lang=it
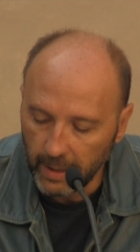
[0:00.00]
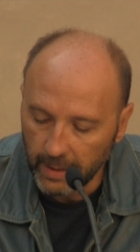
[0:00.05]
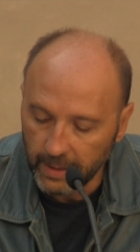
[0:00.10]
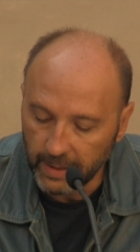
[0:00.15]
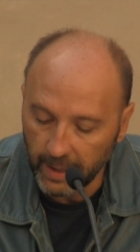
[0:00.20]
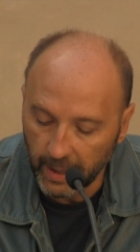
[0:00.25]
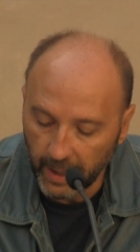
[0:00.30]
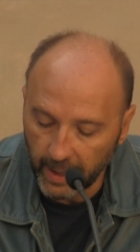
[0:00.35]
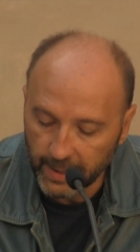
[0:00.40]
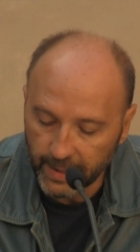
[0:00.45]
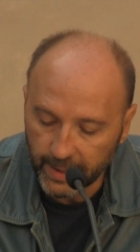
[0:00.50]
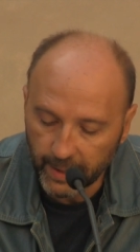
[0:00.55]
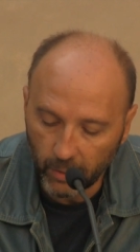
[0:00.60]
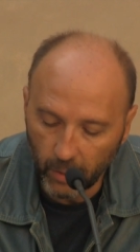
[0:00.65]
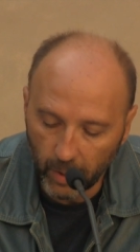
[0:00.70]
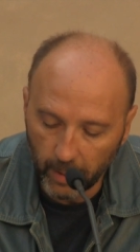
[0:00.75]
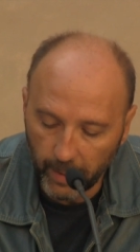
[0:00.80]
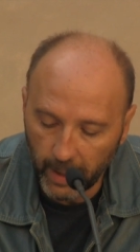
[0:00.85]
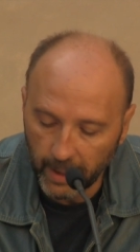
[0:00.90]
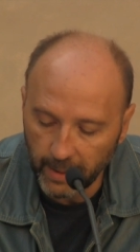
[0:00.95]
Si resse
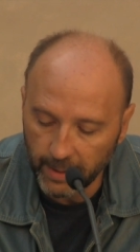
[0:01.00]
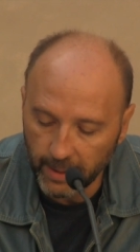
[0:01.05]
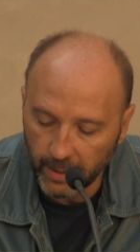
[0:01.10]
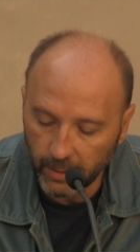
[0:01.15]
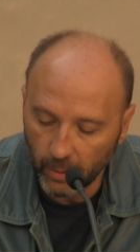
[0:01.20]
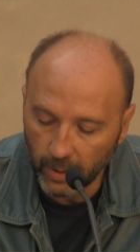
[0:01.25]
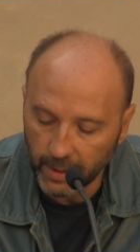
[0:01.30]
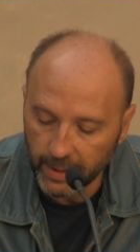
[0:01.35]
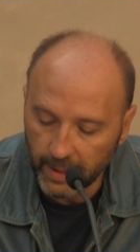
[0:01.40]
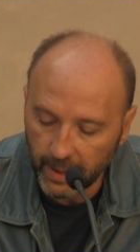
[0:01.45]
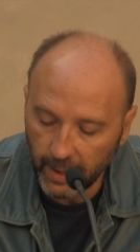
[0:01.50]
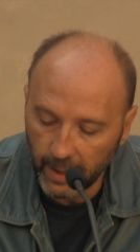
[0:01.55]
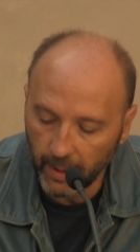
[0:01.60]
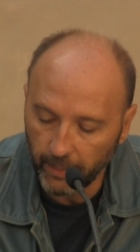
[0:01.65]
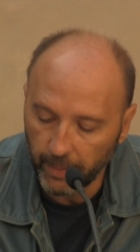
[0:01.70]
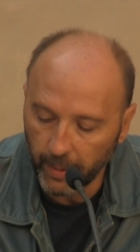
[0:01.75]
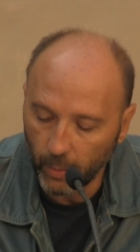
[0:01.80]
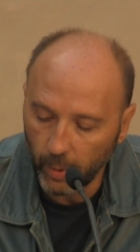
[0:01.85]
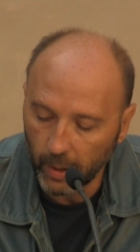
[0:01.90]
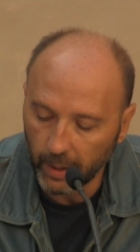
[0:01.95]
con le mani dietro la
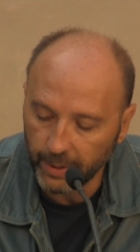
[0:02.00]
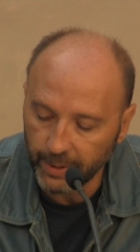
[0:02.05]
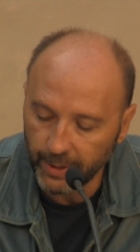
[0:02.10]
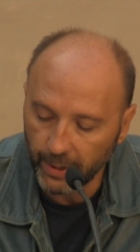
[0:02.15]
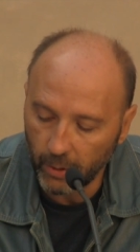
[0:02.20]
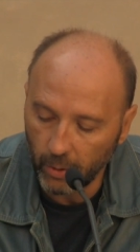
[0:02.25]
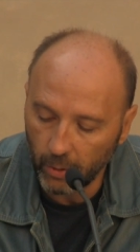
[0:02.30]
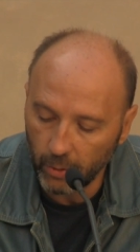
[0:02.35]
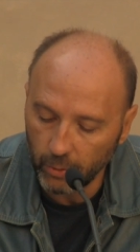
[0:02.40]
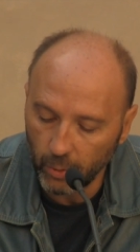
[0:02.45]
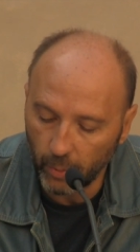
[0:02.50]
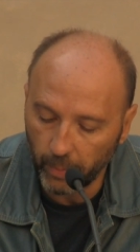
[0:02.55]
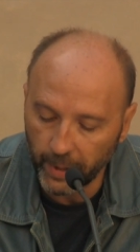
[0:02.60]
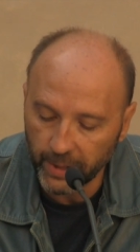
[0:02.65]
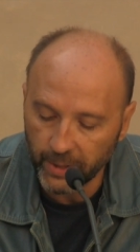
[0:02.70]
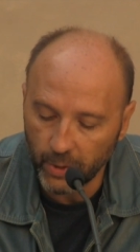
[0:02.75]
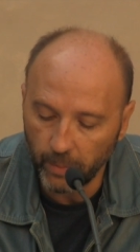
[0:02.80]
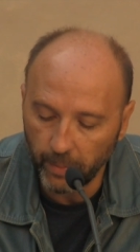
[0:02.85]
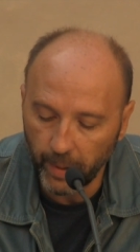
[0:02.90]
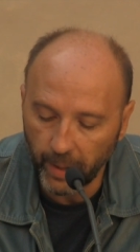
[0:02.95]
schiena per qualche secondo,
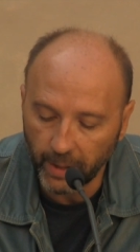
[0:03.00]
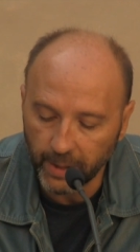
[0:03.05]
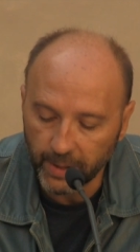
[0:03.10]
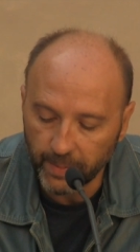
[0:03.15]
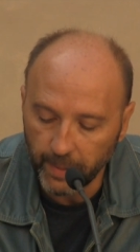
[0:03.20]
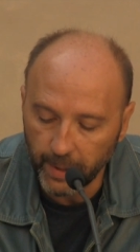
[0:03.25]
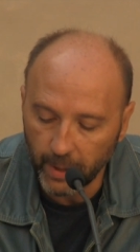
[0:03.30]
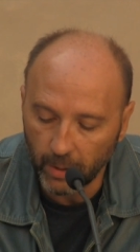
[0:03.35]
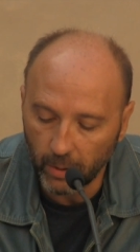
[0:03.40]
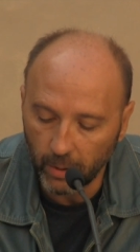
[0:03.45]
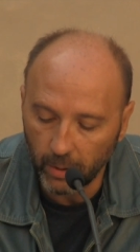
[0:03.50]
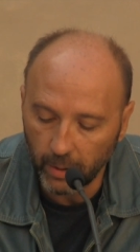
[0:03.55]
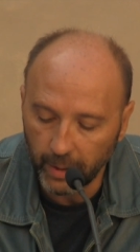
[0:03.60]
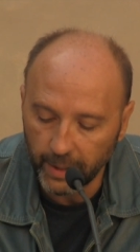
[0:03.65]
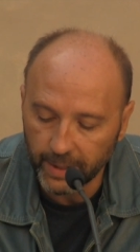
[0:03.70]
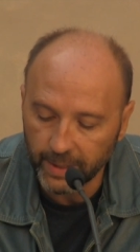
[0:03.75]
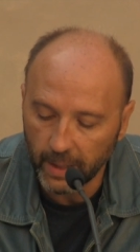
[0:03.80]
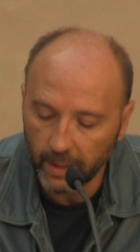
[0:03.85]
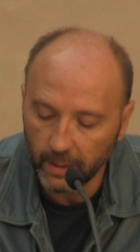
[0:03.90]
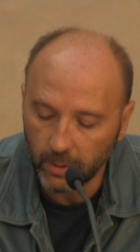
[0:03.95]
prese un bel respiro
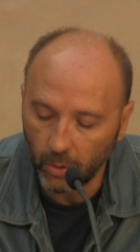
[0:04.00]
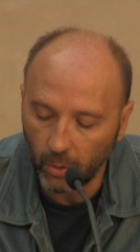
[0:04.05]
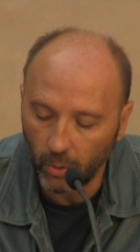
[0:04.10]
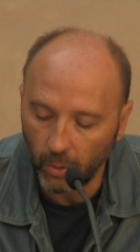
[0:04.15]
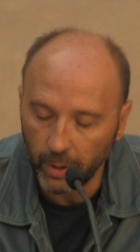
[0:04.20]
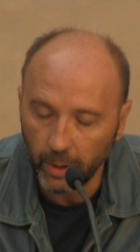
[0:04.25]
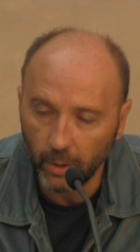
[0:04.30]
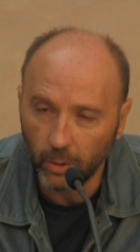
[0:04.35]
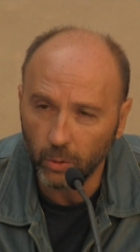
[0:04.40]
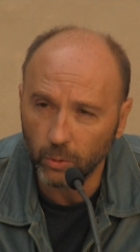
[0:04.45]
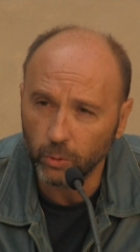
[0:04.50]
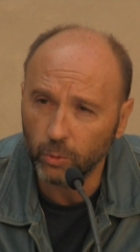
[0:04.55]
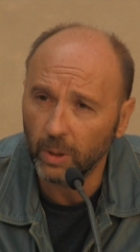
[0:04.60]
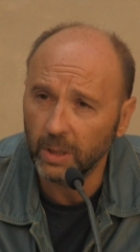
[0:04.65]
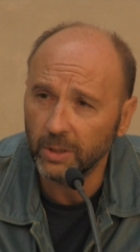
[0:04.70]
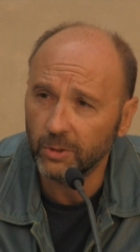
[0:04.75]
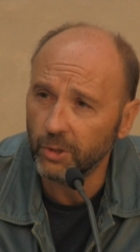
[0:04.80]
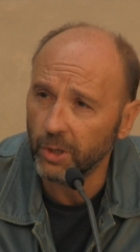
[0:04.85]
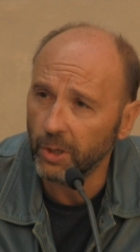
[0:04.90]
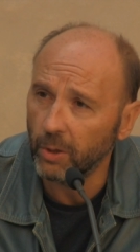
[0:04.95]
e saltò incontro
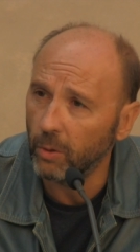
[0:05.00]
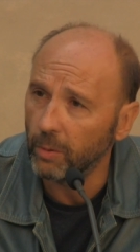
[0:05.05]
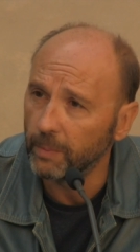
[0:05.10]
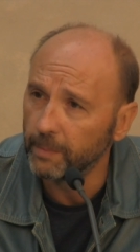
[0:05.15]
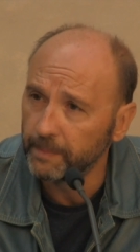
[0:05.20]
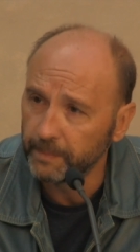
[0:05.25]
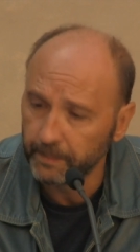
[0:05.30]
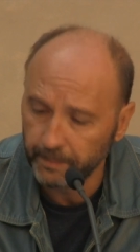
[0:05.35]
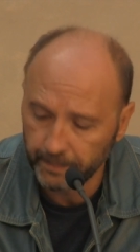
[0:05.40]
al cielo.